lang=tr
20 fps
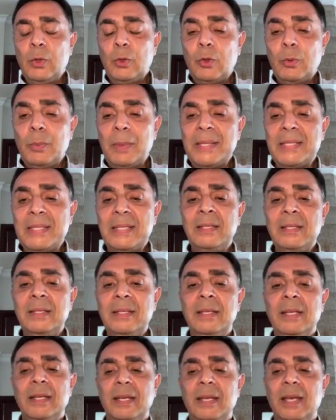
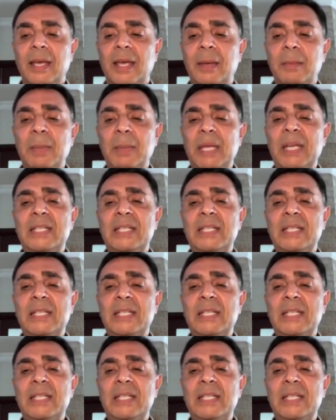hükümetin e,